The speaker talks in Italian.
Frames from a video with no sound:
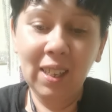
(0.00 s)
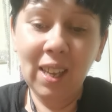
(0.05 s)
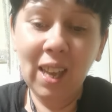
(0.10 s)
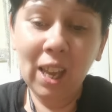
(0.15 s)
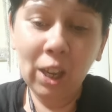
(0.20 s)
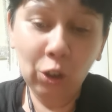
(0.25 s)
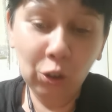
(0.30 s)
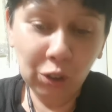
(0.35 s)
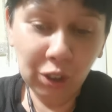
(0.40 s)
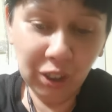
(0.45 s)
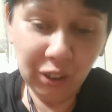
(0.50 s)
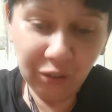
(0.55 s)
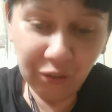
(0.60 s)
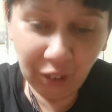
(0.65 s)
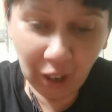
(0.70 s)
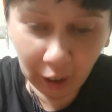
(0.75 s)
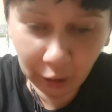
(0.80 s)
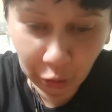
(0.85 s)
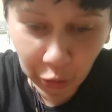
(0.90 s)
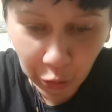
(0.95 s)
è così
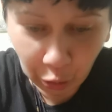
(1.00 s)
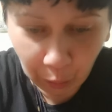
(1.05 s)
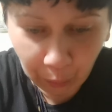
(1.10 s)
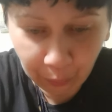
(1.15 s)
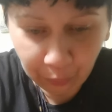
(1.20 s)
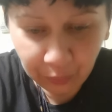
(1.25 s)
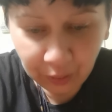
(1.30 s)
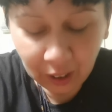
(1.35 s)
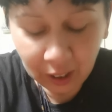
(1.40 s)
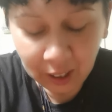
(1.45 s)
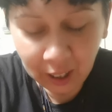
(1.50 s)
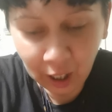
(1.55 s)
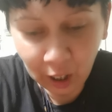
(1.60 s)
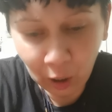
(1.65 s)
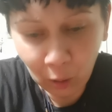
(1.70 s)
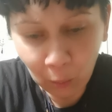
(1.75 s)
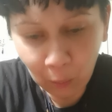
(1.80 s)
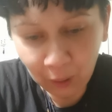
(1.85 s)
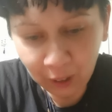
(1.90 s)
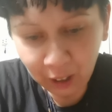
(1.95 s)
fatto. Gli
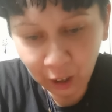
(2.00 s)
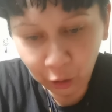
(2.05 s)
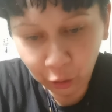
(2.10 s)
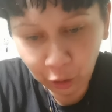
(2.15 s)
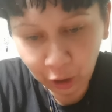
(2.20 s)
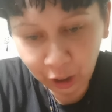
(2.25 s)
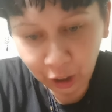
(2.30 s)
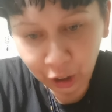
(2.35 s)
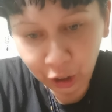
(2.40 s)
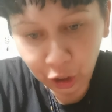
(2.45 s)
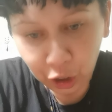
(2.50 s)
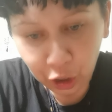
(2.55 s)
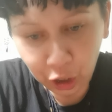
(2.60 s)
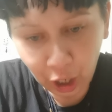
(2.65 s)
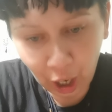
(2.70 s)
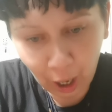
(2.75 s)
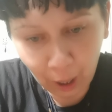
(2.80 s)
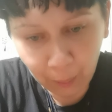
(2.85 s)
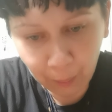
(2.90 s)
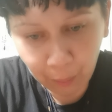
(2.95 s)
accompagnatori
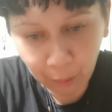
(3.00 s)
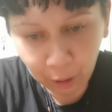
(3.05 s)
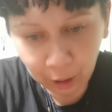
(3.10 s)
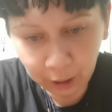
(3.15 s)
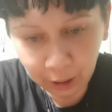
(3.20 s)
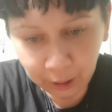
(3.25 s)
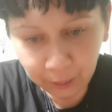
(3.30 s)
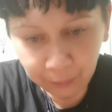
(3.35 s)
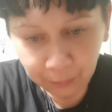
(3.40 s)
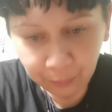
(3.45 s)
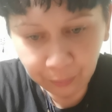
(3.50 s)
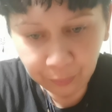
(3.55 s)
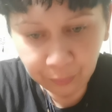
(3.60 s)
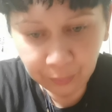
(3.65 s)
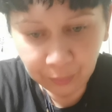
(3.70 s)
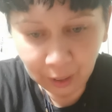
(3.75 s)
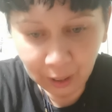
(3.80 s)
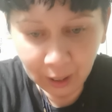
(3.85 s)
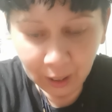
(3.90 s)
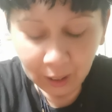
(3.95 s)
discepoli
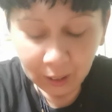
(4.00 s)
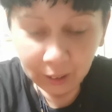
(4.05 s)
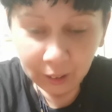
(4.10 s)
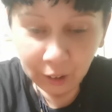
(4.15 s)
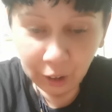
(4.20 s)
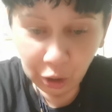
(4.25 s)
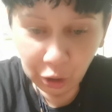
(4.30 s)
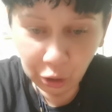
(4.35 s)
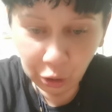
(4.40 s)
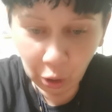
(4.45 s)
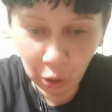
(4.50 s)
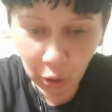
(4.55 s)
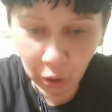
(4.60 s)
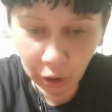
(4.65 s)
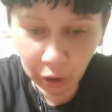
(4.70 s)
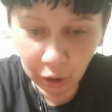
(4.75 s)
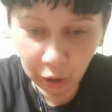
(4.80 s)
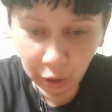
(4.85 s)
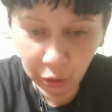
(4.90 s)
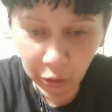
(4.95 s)
di
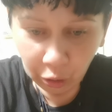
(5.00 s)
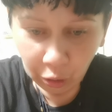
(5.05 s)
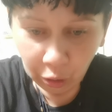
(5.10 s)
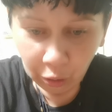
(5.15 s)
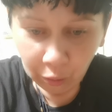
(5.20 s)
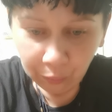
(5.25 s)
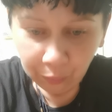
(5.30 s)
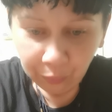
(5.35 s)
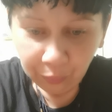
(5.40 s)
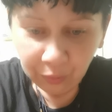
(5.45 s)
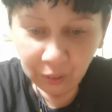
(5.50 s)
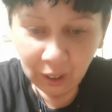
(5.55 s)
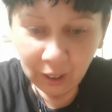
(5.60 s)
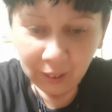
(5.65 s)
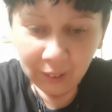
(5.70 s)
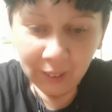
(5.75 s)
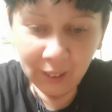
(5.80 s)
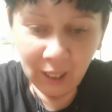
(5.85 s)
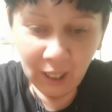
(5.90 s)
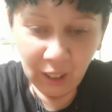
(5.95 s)
solito
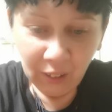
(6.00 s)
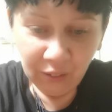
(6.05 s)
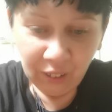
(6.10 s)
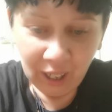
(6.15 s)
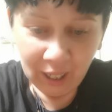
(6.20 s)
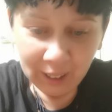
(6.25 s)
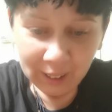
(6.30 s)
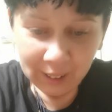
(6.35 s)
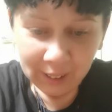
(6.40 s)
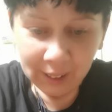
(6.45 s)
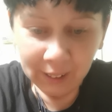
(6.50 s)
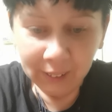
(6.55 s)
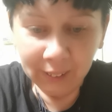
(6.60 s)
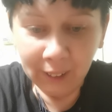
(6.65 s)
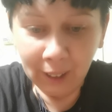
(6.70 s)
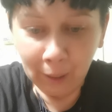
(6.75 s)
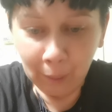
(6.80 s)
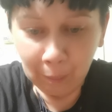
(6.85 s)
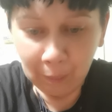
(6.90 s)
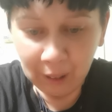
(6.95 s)
nelle fasi
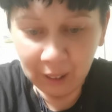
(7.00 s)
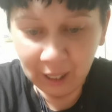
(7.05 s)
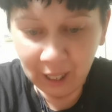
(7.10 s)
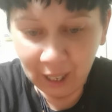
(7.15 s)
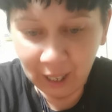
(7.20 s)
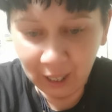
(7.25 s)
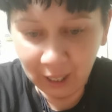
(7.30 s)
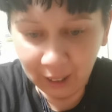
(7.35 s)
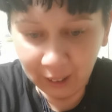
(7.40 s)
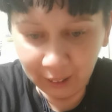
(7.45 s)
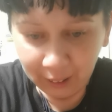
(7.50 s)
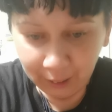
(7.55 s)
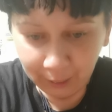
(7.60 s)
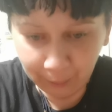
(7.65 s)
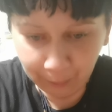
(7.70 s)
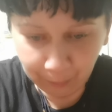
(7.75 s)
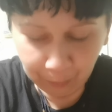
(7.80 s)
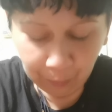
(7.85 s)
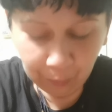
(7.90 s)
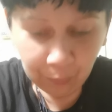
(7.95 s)
terminali
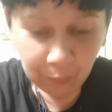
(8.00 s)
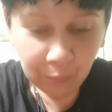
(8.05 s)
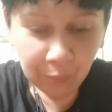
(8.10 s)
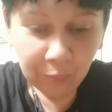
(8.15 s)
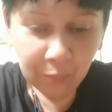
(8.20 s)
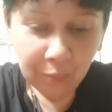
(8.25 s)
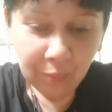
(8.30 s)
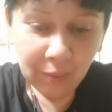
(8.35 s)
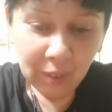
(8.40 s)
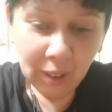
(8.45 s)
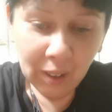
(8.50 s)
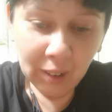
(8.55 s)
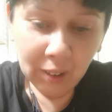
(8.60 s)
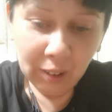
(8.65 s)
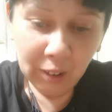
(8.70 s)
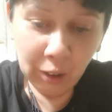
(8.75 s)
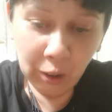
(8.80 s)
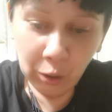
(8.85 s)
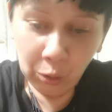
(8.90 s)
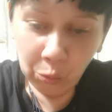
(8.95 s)

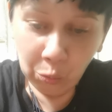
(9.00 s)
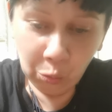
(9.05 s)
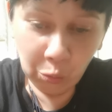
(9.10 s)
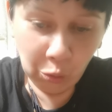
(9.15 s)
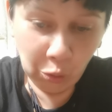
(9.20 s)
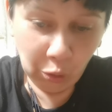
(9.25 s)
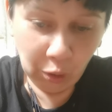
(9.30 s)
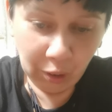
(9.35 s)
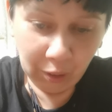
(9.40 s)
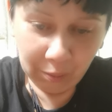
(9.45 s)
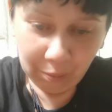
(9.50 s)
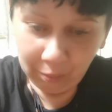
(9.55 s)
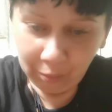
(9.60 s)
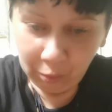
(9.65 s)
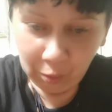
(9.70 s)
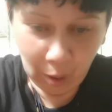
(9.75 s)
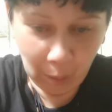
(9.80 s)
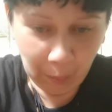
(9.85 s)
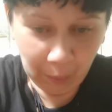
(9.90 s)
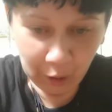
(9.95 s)
di, uno, di
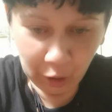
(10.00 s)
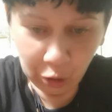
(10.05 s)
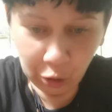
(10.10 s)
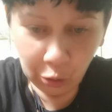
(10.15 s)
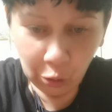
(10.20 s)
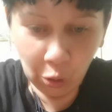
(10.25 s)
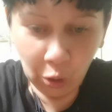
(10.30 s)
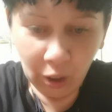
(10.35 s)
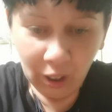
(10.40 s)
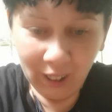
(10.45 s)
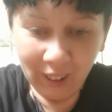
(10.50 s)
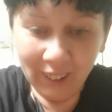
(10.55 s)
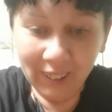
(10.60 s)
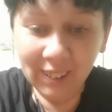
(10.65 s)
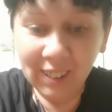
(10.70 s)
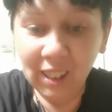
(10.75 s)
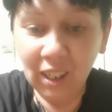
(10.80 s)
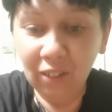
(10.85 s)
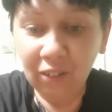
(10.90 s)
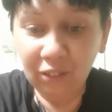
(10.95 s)
una persona che
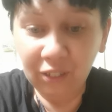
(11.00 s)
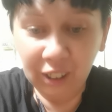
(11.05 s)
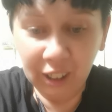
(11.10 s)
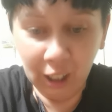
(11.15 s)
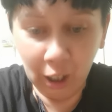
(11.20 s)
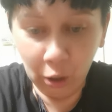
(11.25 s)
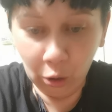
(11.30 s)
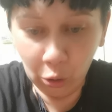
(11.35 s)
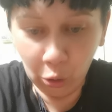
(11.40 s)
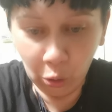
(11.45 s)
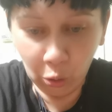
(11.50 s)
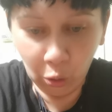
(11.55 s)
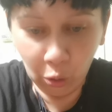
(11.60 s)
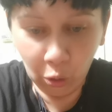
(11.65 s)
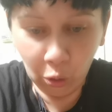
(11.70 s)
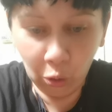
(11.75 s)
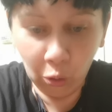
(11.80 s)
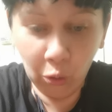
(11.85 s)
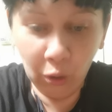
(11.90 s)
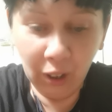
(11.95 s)
si affida a
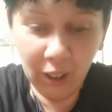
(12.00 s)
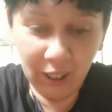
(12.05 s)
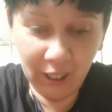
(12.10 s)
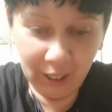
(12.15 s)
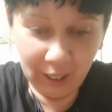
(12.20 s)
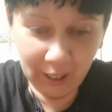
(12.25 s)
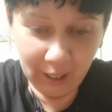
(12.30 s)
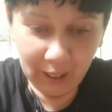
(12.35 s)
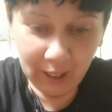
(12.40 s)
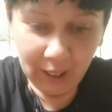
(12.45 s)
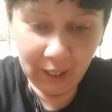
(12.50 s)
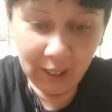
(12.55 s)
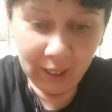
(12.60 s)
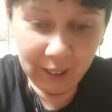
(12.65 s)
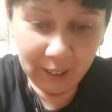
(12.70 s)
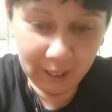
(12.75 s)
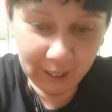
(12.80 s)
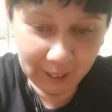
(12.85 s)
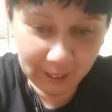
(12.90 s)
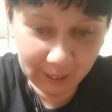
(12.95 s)
loro e
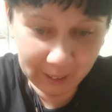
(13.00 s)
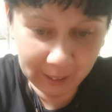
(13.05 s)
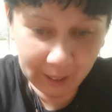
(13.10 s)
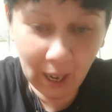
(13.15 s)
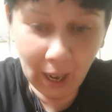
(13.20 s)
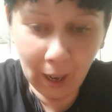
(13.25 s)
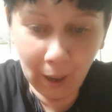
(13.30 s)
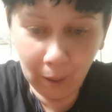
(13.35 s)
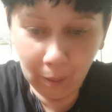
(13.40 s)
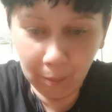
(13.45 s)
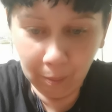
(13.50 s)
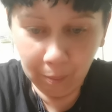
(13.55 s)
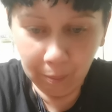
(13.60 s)
che sta